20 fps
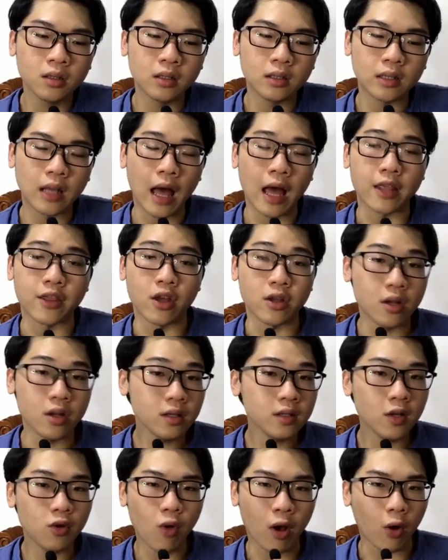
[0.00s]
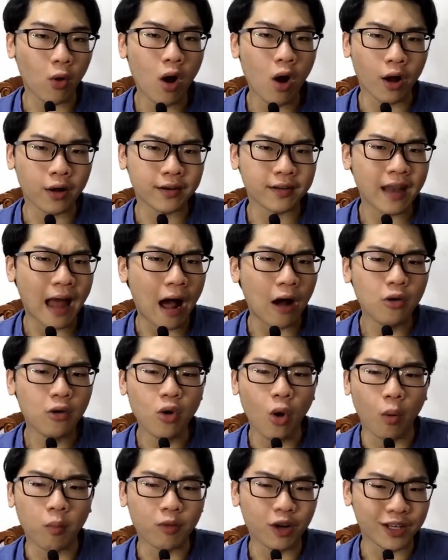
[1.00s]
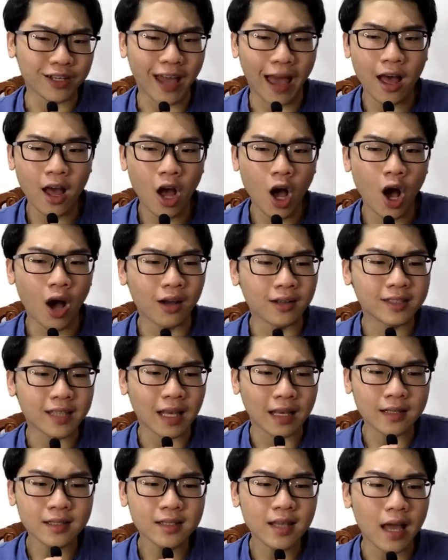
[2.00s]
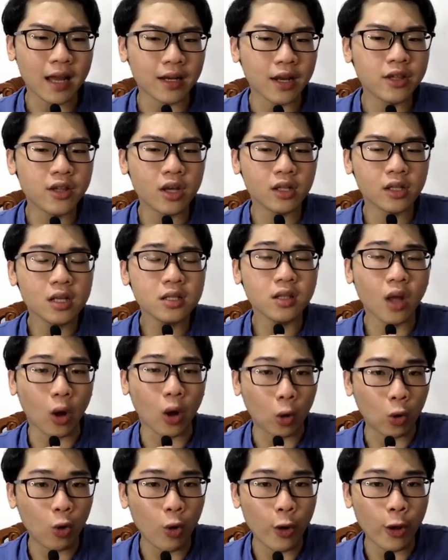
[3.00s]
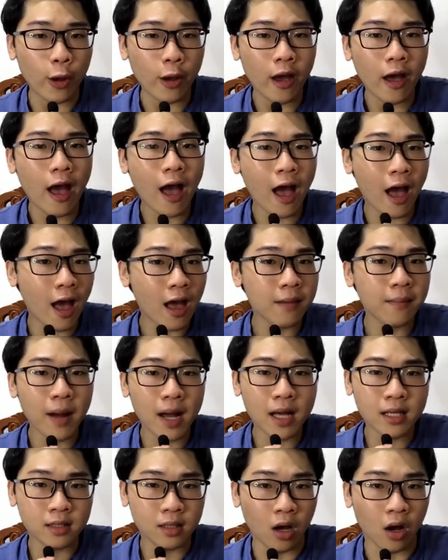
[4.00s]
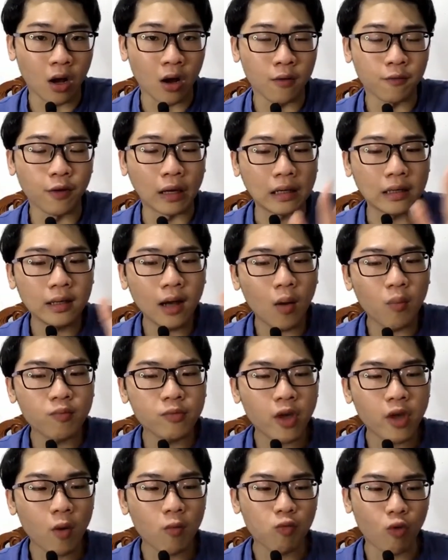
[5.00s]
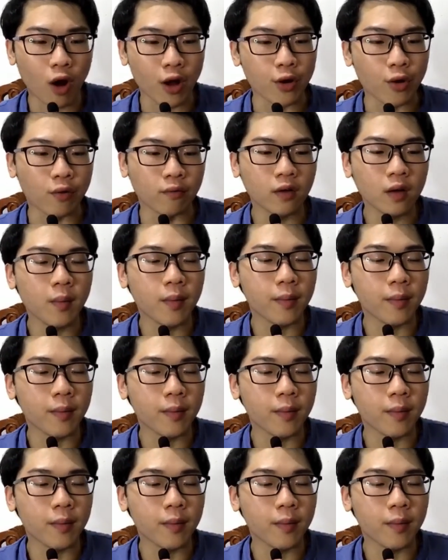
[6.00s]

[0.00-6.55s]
là giờ giấc sinh hoạt của họ đảo lộn lên cả họ sẵn sàng đi chơi tới tận khuya hai ba giờ vẫn long nhong ngoài đường với